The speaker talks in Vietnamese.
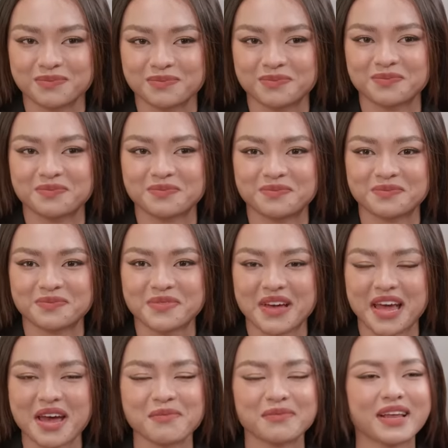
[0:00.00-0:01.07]
Uhm,
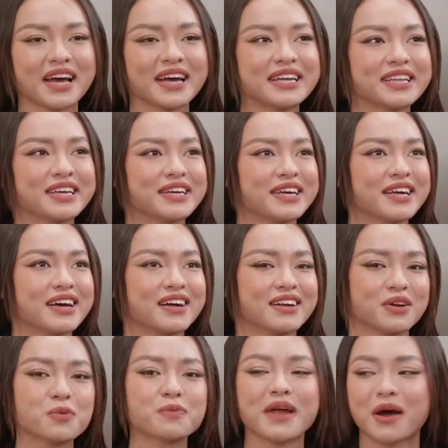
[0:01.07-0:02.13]
em thấy thì
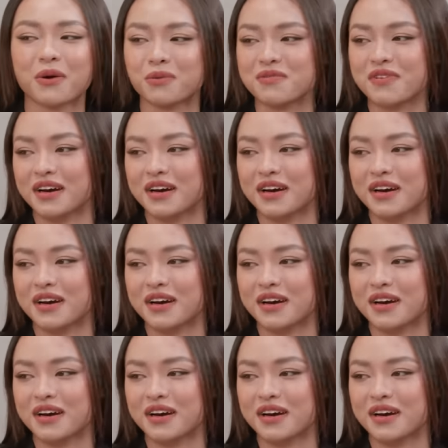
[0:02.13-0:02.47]
lúc nào cũng